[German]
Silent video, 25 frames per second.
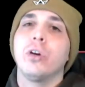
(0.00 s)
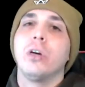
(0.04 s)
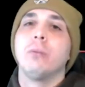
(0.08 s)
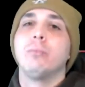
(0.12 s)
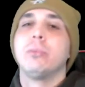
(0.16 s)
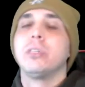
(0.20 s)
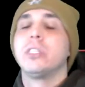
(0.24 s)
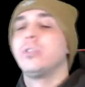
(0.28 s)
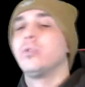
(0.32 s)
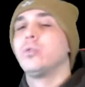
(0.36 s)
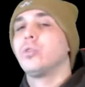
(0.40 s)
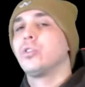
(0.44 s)

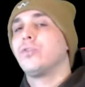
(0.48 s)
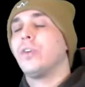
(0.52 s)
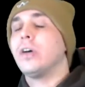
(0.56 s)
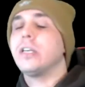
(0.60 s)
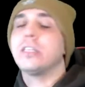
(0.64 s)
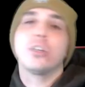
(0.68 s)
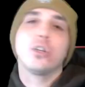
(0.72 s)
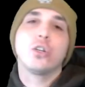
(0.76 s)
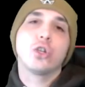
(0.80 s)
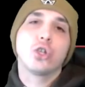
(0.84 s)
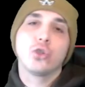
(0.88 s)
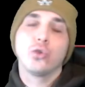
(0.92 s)
beziehungsweise
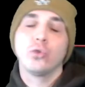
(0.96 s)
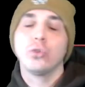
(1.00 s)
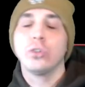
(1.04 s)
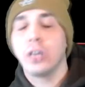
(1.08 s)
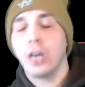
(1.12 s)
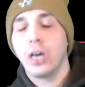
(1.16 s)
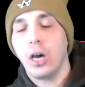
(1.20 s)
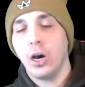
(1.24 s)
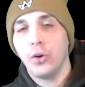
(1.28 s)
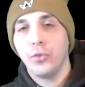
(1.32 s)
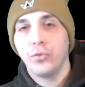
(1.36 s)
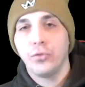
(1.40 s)
eine Stunde
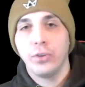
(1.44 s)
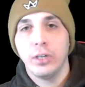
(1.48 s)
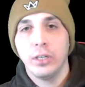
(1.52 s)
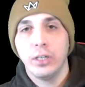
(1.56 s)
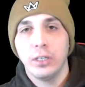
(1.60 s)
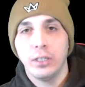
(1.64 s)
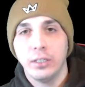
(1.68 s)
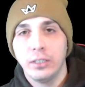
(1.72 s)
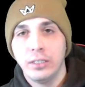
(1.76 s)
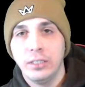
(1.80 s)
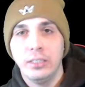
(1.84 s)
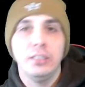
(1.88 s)
rauf,
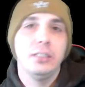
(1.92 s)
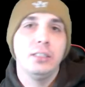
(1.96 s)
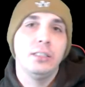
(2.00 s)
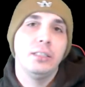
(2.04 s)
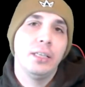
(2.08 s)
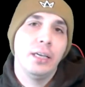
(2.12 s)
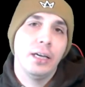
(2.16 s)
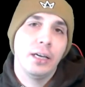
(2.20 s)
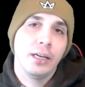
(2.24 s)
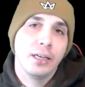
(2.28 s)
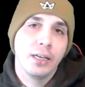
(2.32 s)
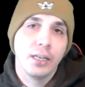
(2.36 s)
äh, die
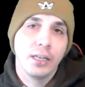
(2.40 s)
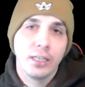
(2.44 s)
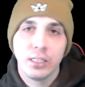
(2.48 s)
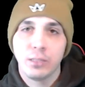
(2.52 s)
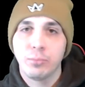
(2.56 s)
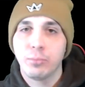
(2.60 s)
der Chris,